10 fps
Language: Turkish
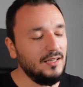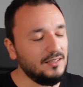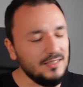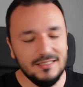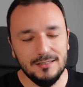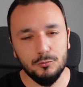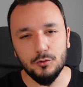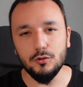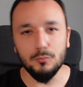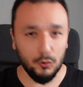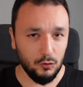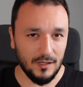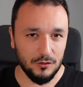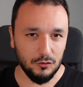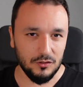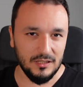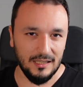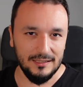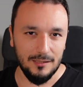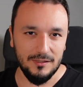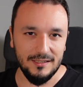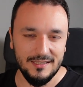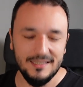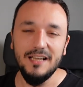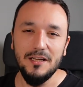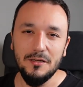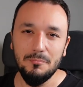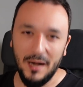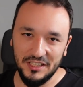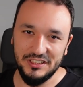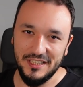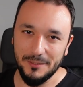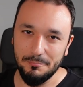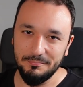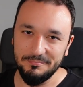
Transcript: Nasıl bu motivasyonu sağlayabiliriz? Başlayalım.